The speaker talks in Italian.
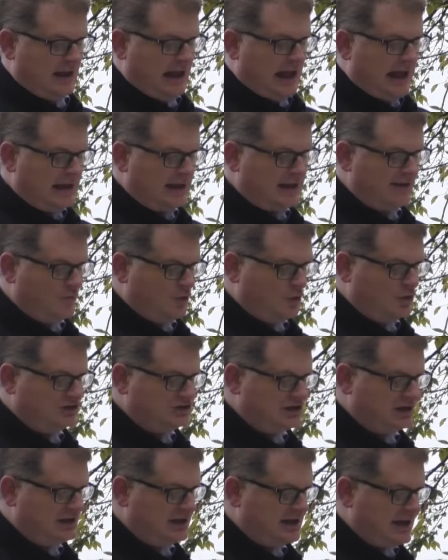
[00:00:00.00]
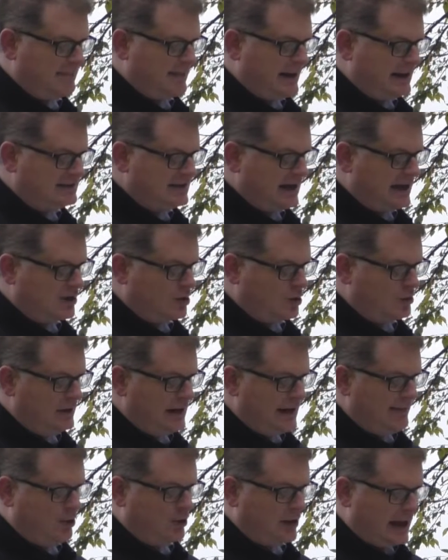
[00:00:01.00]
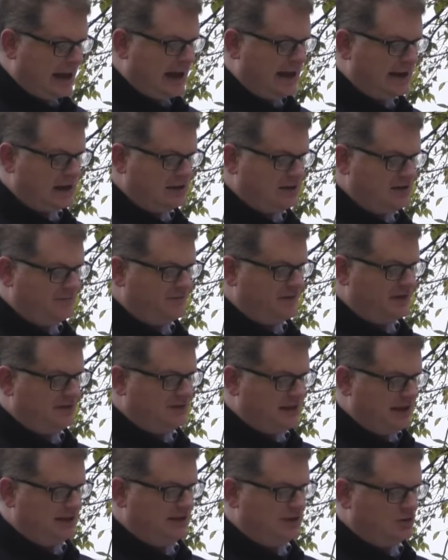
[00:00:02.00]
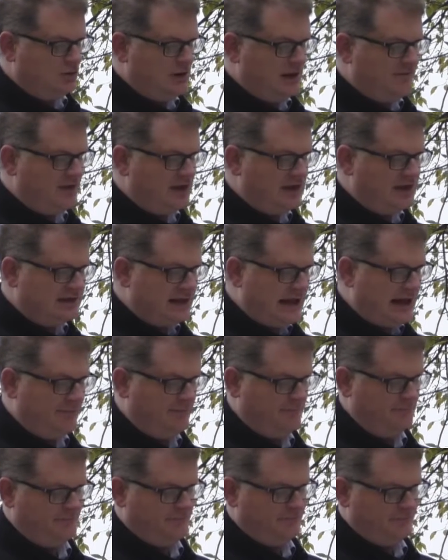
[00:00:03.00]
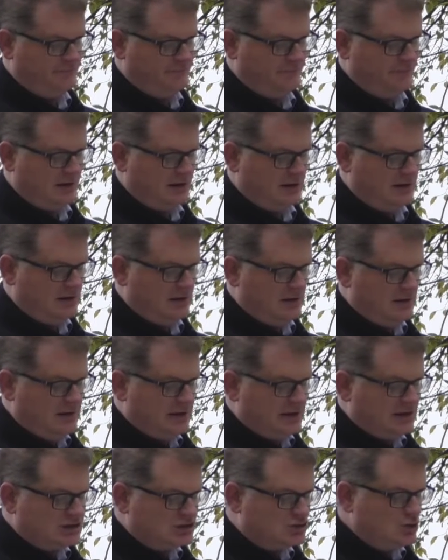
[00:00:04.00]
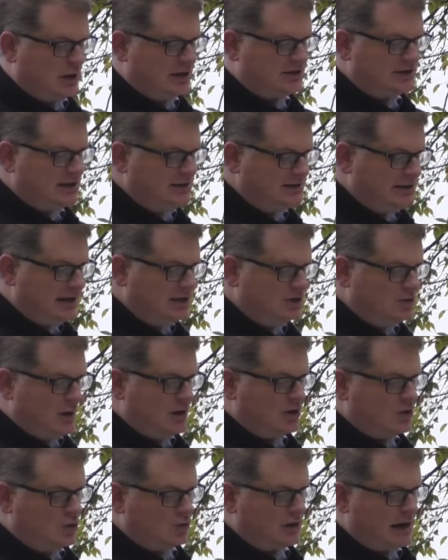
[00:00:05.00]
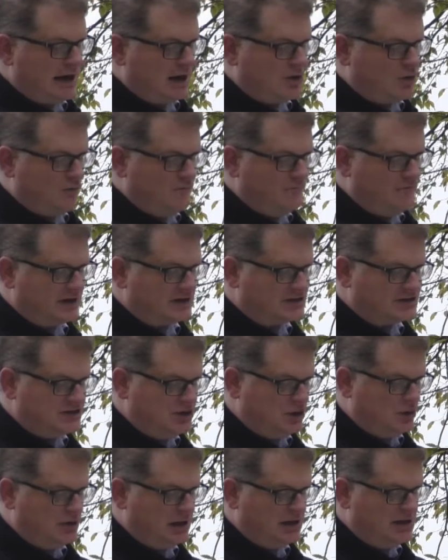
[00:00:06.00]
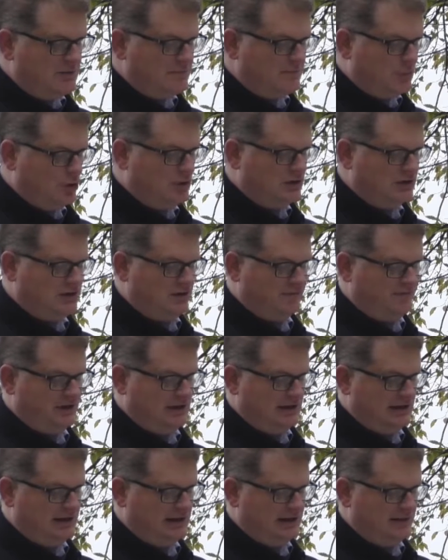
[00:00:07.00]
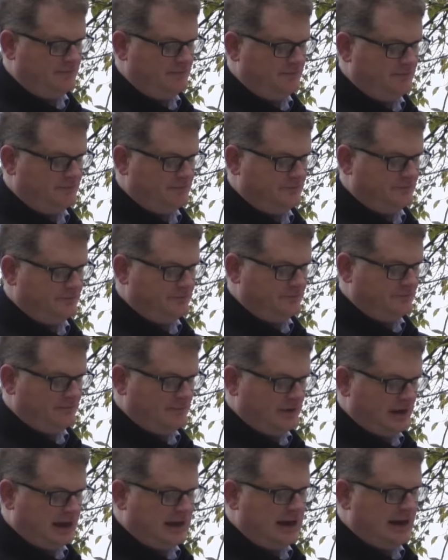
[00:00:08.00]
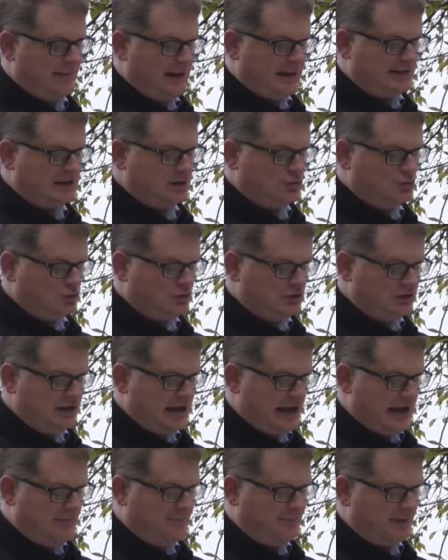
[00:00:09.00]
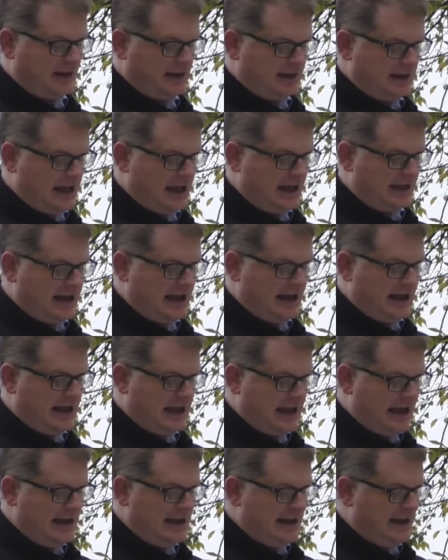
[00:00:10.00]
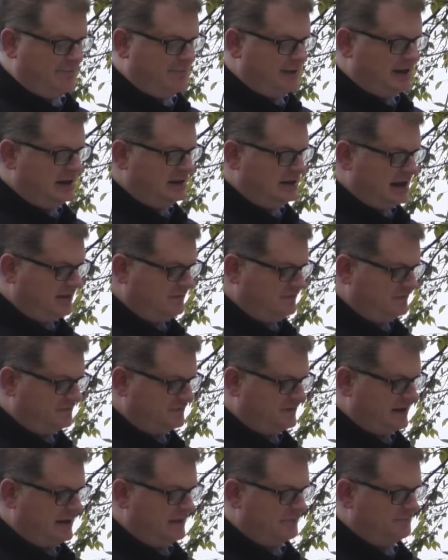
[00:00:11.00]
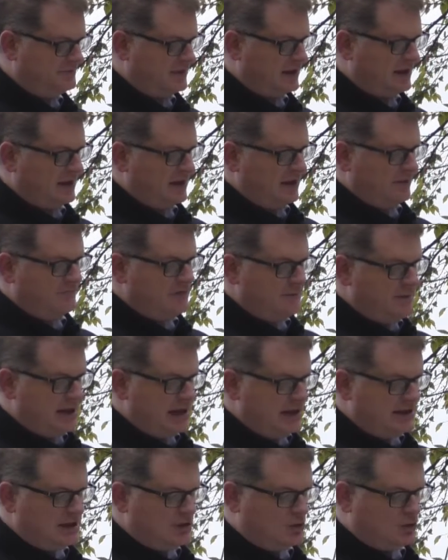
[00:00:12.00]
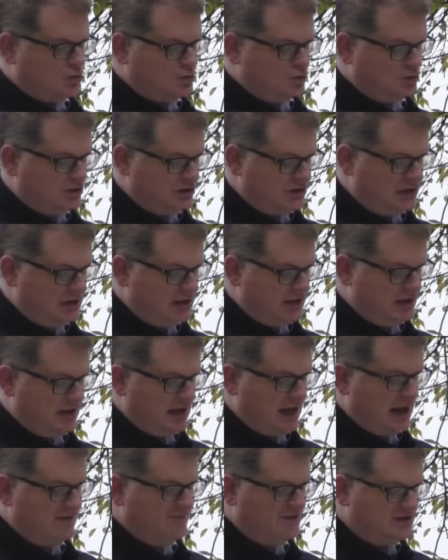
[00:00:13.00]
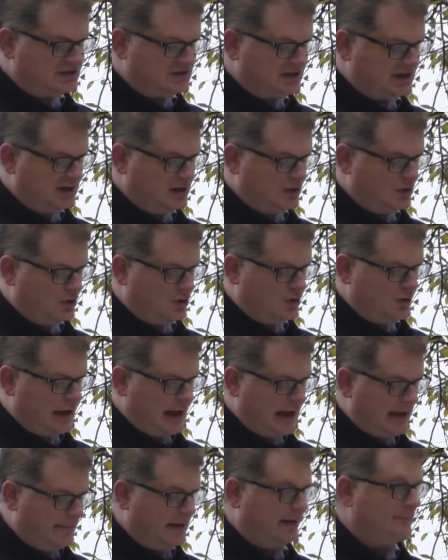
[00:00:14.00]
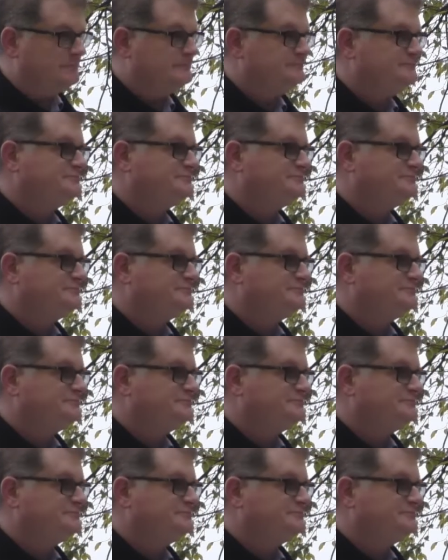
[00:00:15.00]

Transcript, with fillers: Anche voi siete chiamati a collaborare difendendo la verità. Sto attendendo ancora la conversione di molti figli. Chiamate tutti alla preghiera e alla penitenza. Vi benedico tutti e vi stringo a me.